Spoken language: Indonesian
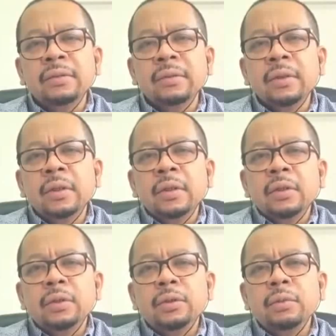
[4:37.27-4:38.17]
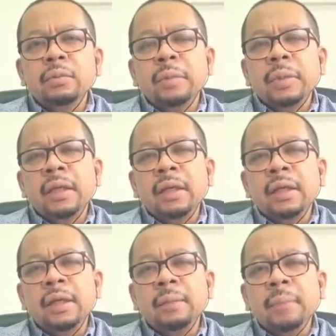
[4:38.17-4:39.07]
begitu untuk
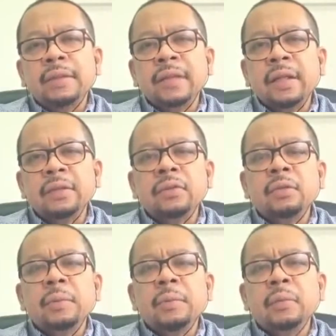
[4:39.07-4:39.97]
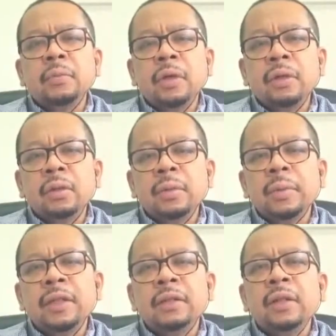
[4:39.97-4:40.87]
memilih pasangan Jokowi Prabowo
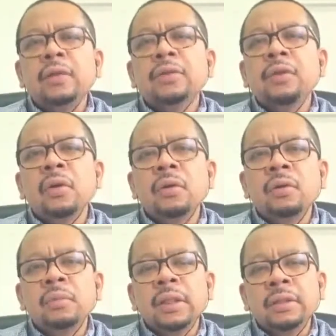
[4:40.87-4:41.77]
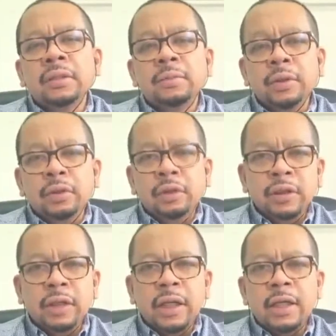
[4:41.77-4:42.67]
atau memilih kotak kosong begitu
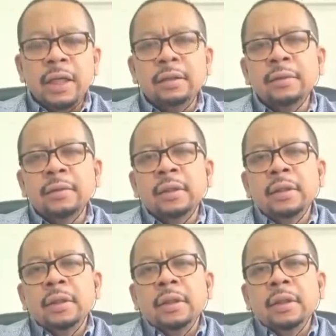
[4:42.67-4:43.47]
menurut saya yang